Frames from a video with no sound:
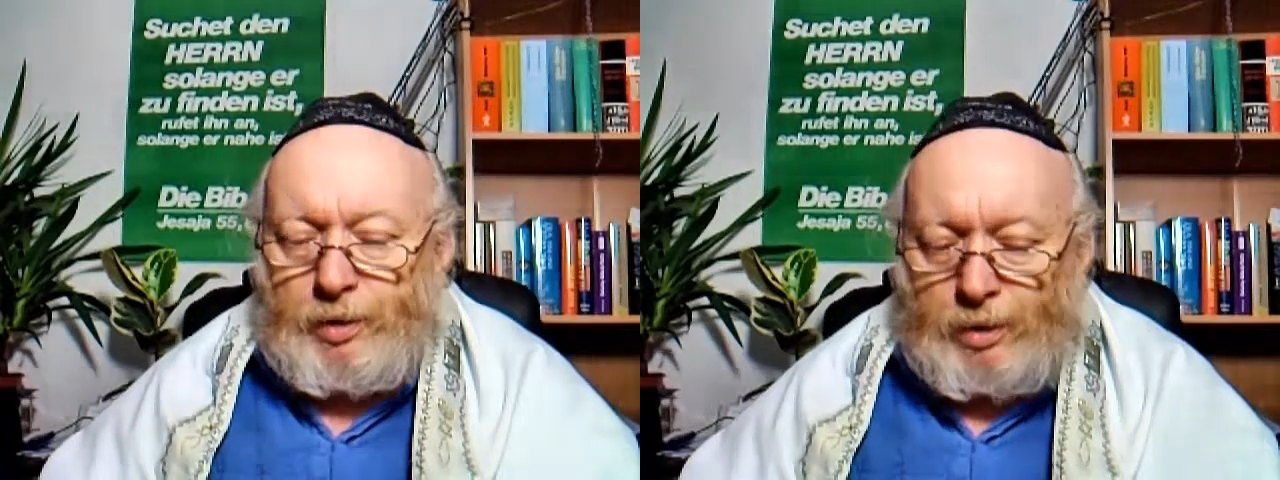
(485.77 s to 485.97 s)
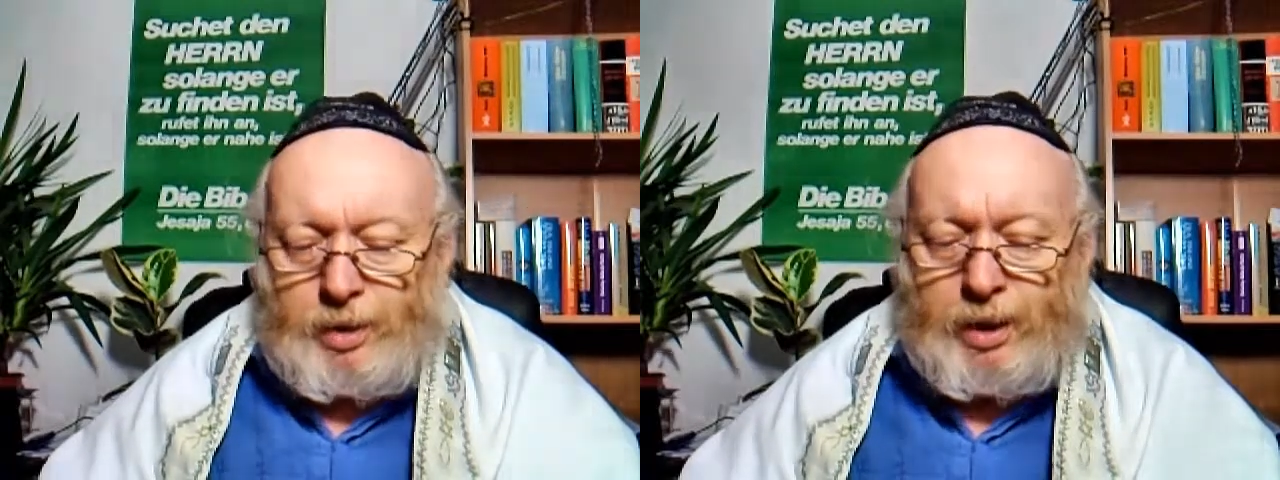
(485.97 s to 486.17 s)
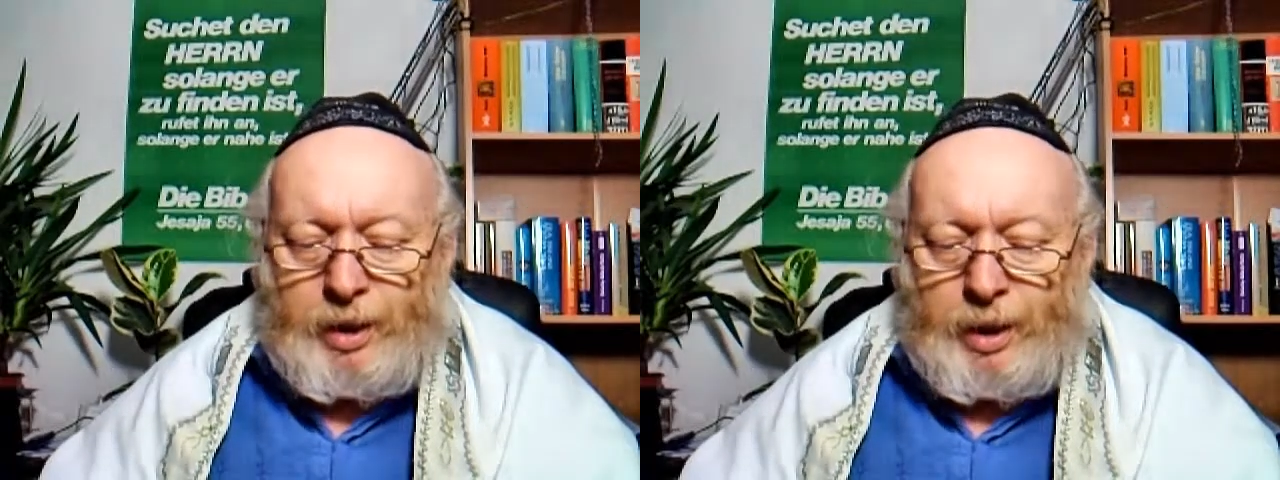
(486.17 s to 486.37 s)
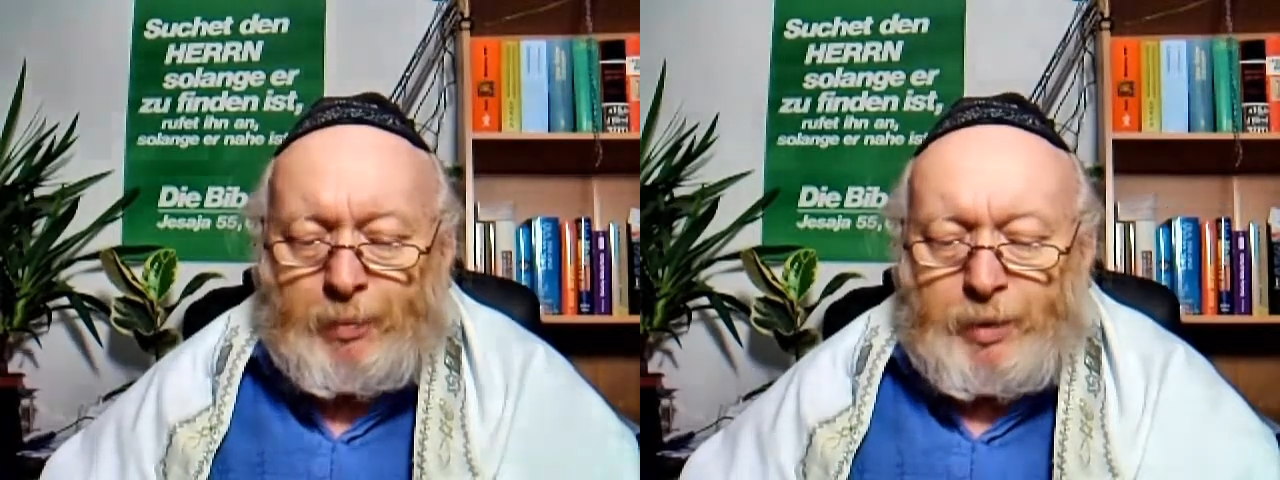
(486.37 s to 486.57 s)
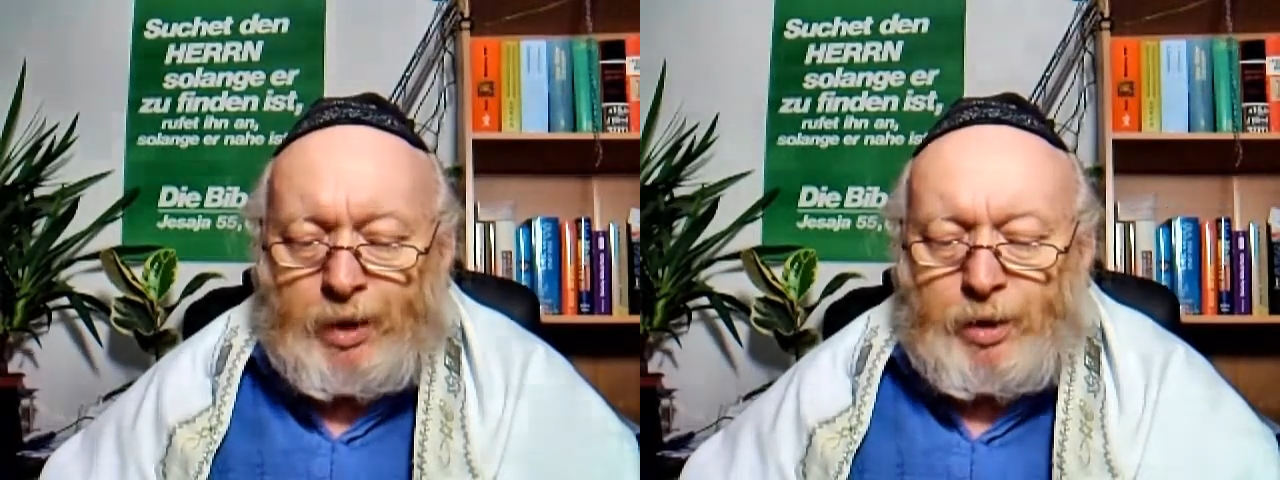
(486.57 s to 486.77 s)
Diese
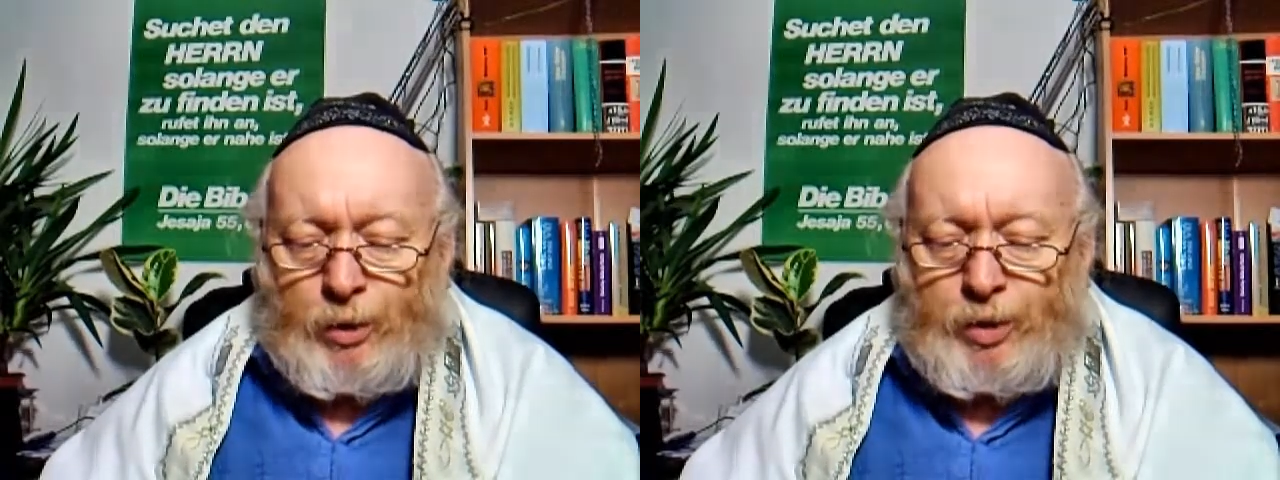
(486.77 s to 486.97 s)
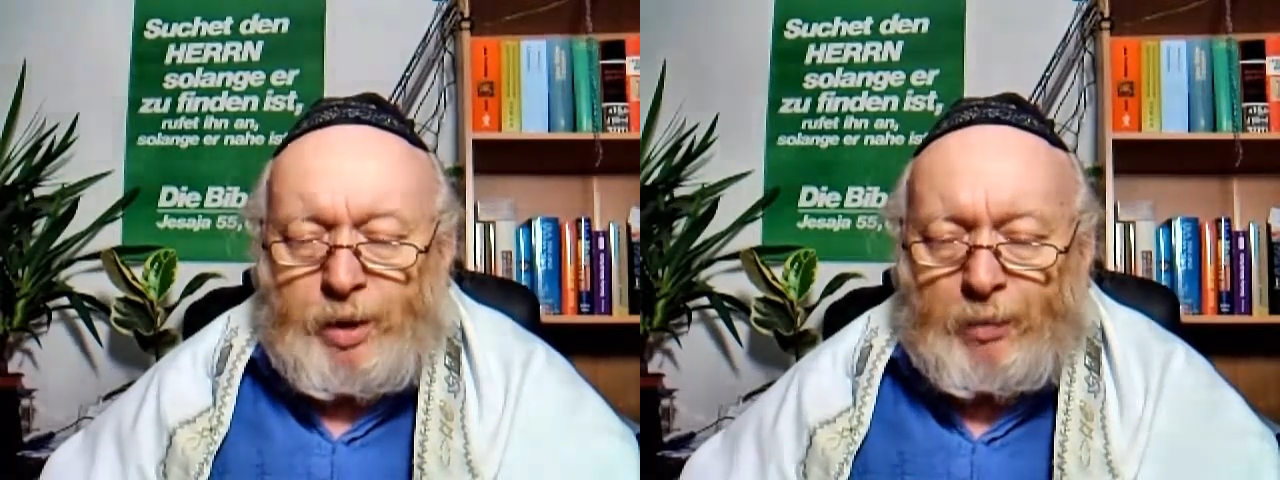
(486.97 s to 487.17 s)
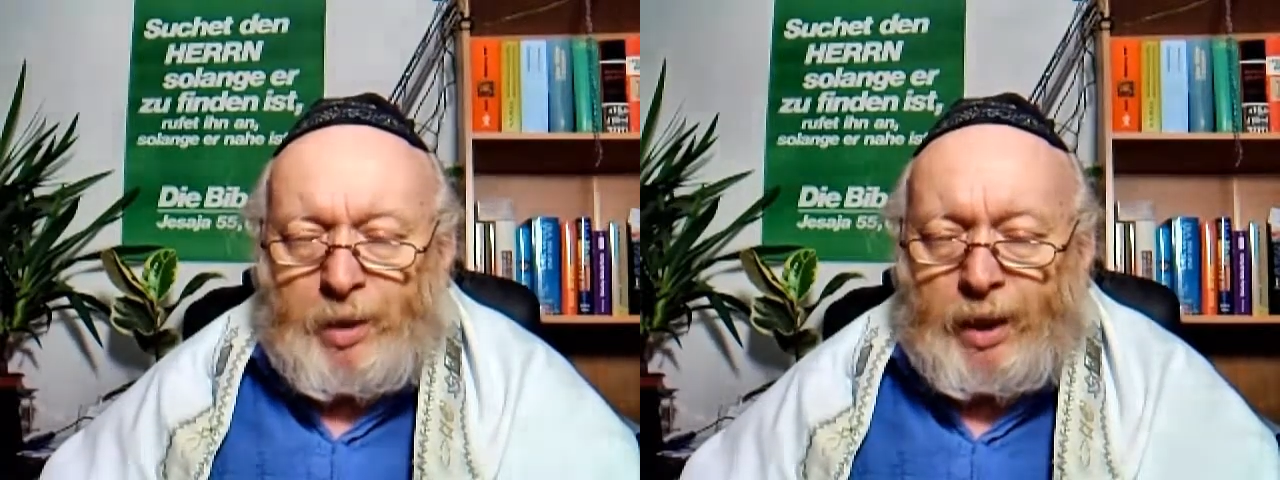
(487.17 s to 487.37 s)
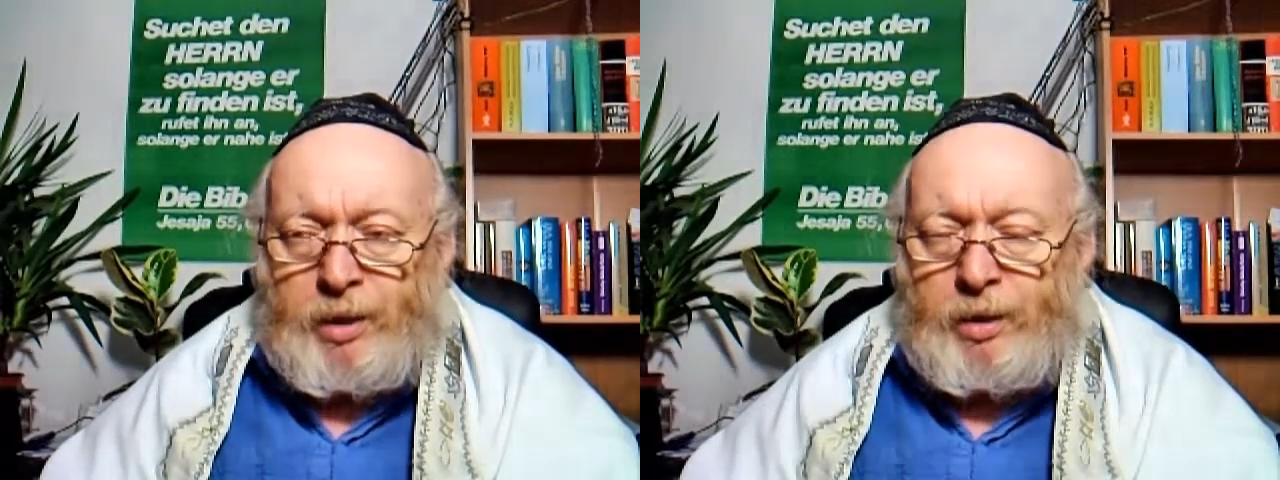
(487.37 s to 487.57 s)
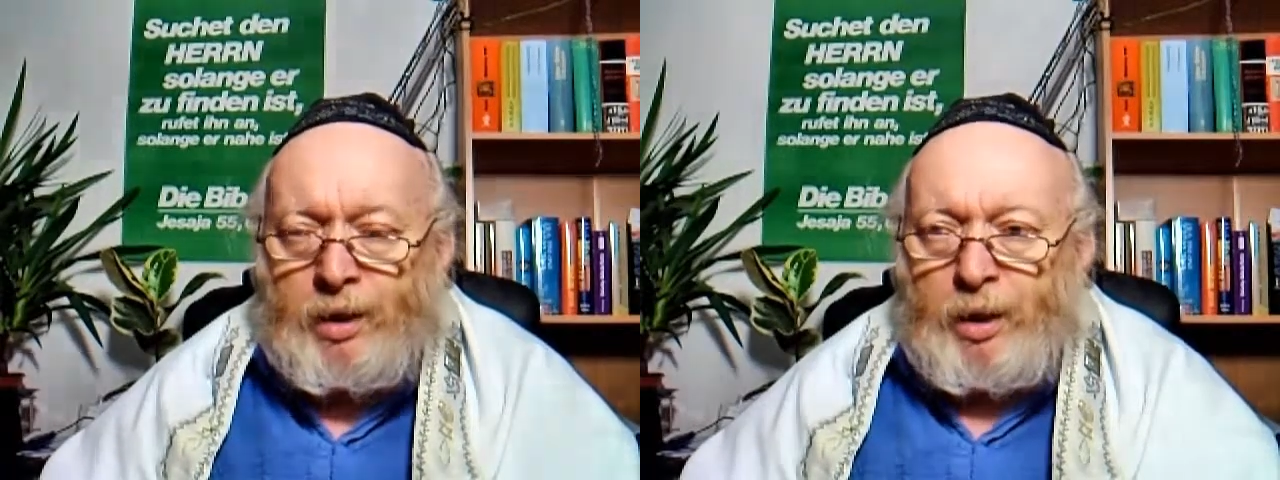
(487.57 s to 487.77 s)
Liebe, die Gott hier
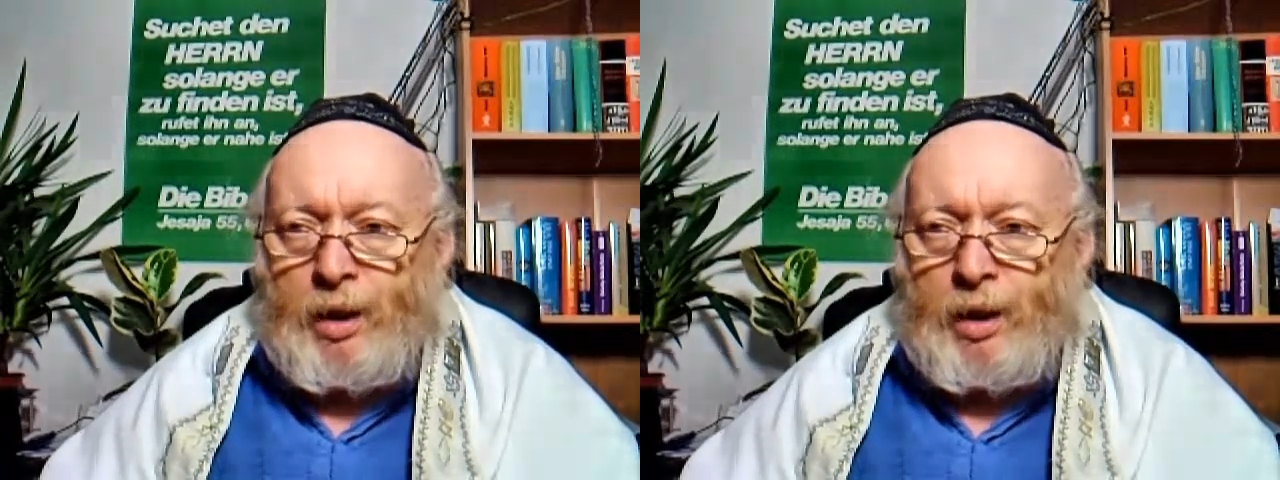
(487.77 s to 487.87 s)
meint,